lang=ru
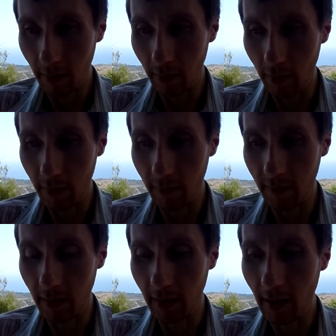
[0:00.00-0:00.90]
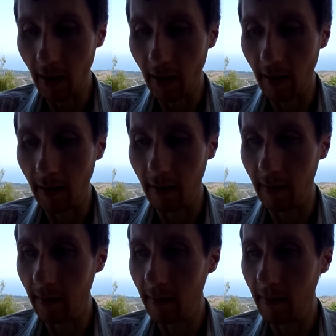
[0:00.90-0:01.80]
То есть всегда а,
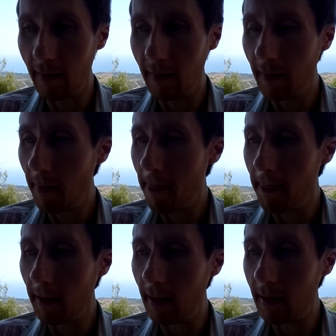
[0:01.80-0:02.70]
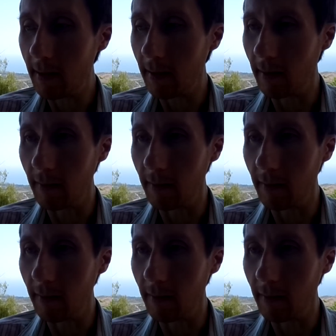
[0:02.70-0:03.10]
есть,